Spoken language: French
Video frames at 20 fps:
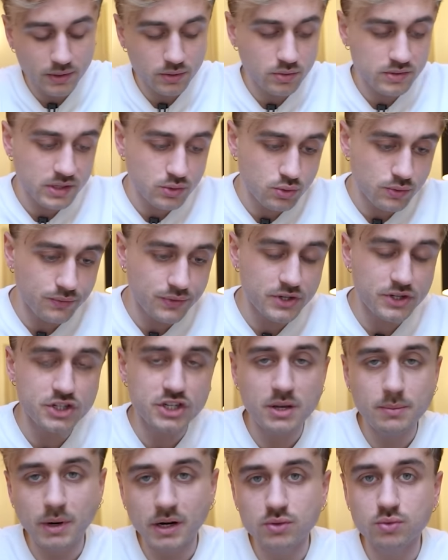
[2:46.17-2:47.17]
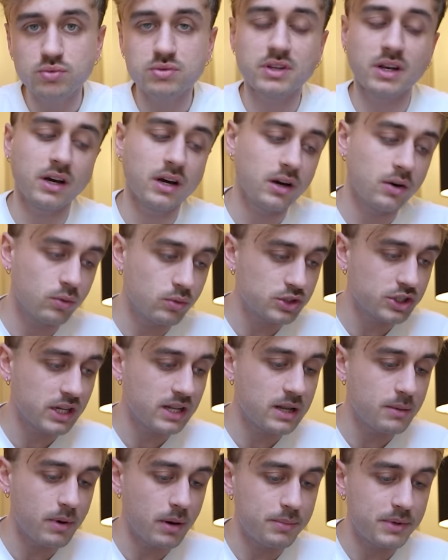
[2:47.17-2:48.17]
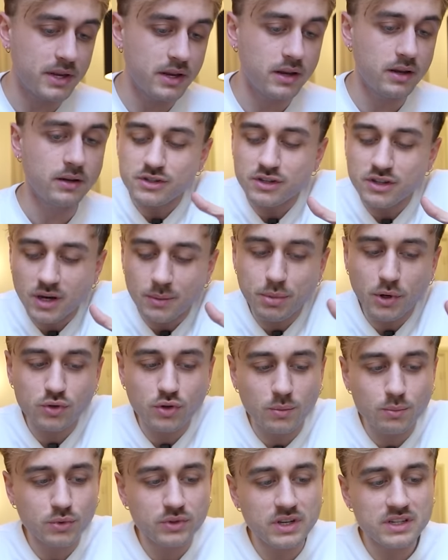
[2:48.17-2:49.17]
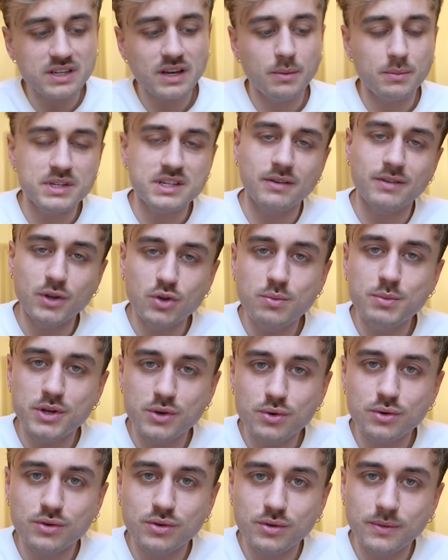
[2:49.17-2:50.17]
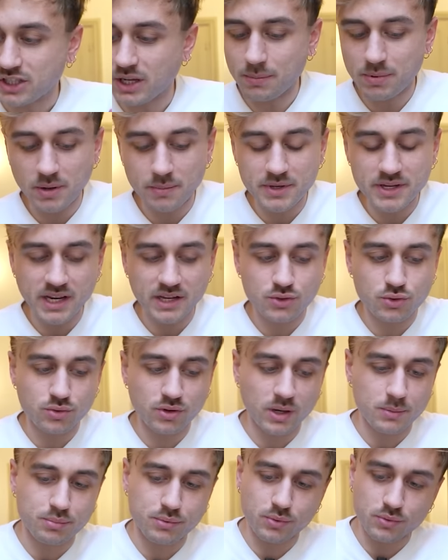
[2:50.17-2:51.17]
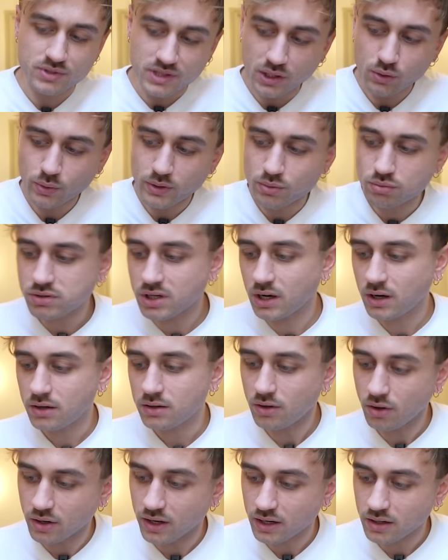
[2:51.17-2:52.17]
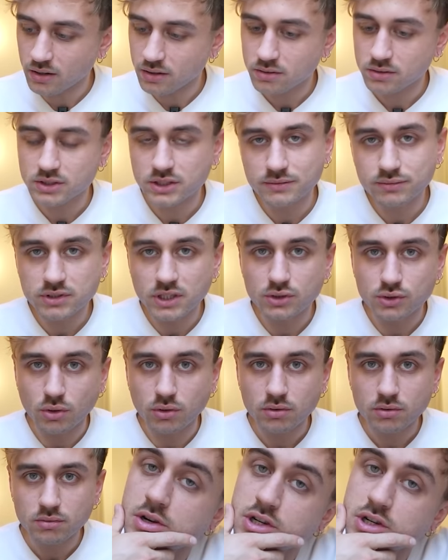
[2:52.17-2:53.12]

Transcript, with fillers: Maintenant, ça suffit. Je déballe tout ça, on jette les papiers. C'était important montrer ça, mais ça va deux minutes. Je tape la miniature et puis on se détruit tout ça, en règle, si vous êtes chaud.